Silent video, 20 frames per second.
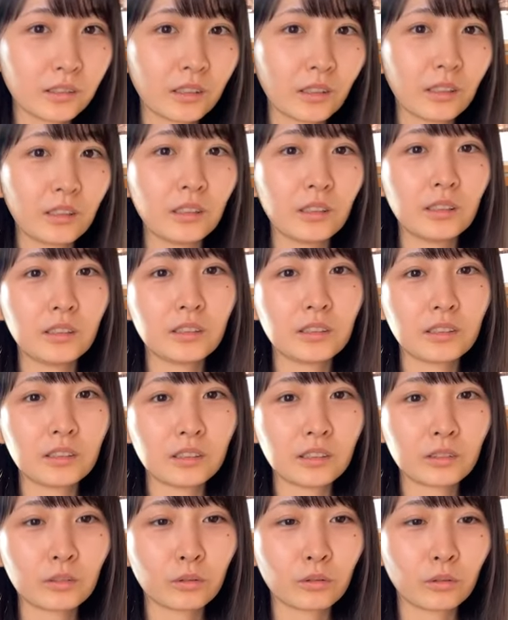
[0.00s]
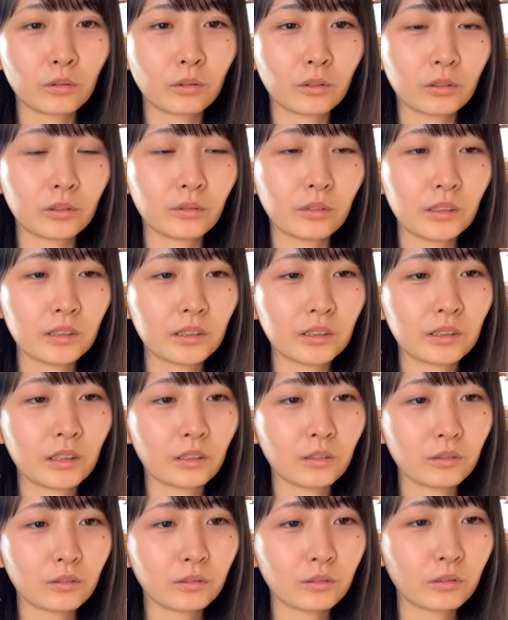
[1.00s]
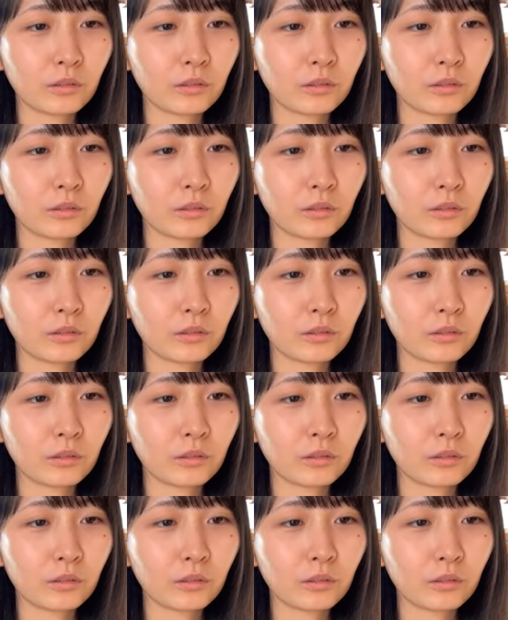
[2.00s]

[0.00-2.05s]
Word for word: ゼリー今年はしたう